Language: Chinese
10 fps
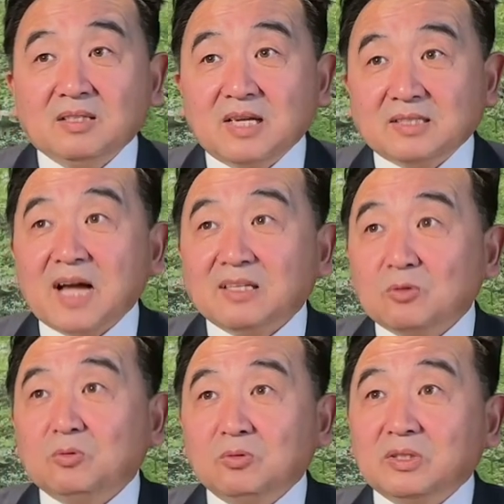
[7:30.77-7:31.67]
那这样的
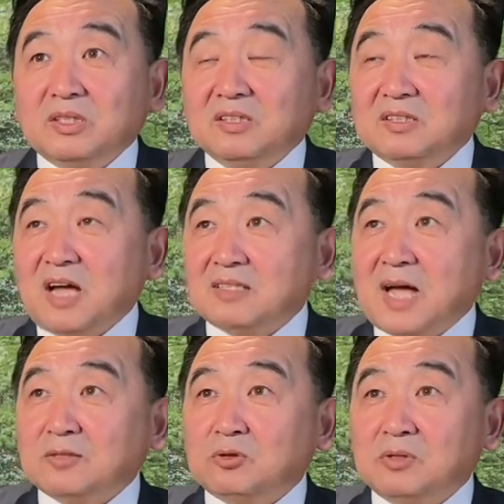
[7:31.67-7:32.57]
故事，当
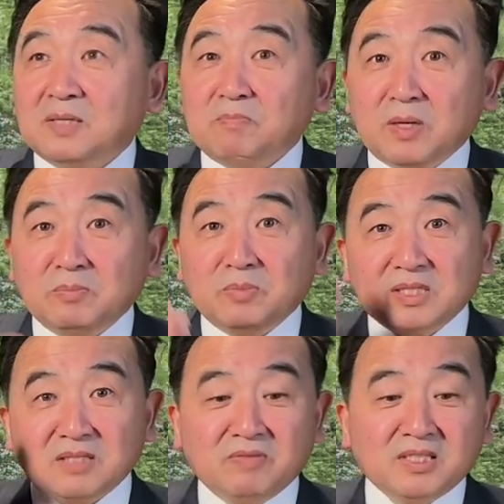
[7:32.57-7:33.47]
他去跟彭博
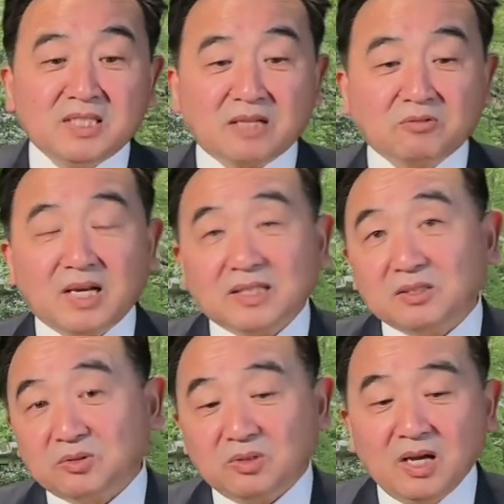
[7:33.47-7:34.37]
新闻讲出来的
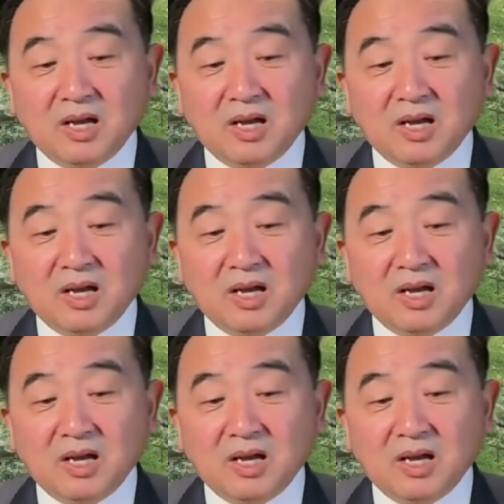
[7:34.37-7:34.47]
时候，